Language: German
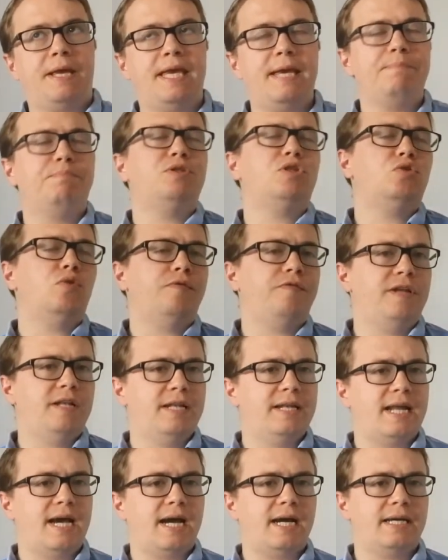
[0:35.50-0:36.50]
gibt so
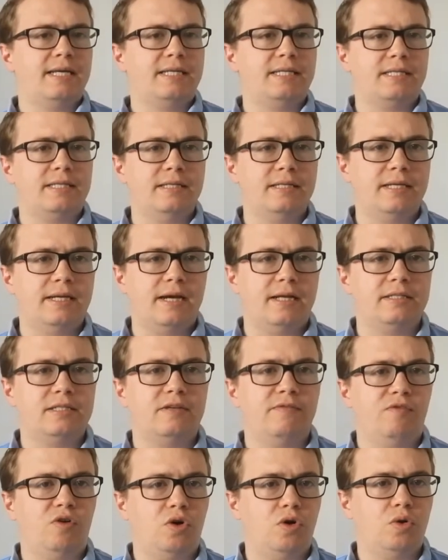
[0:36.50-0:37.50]
viele Nachrichten die
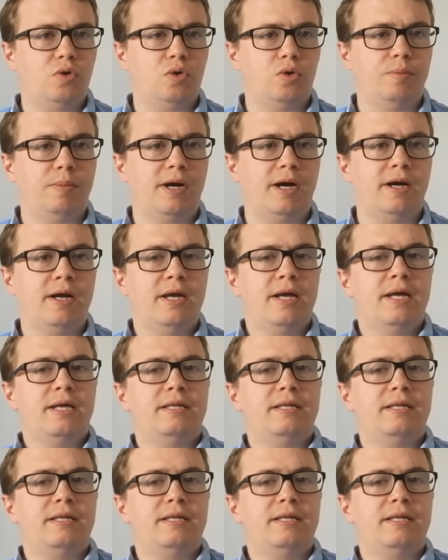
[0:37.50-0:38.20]
ganze Woche über,